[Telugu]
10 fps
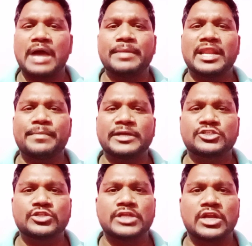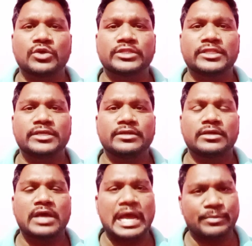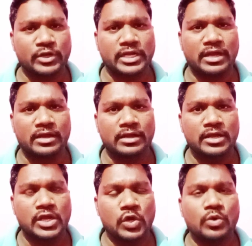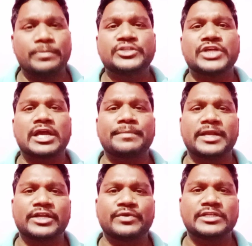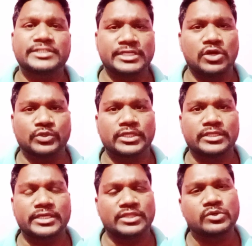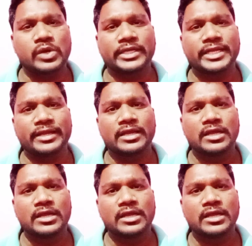ఆమె అలా పరిశుద్ధురాలు అవుతుంది ఆమె ఒక వ్యభిచారమైనటువంటి స్త్రీ అవుతుంది ఎందుకు అంటే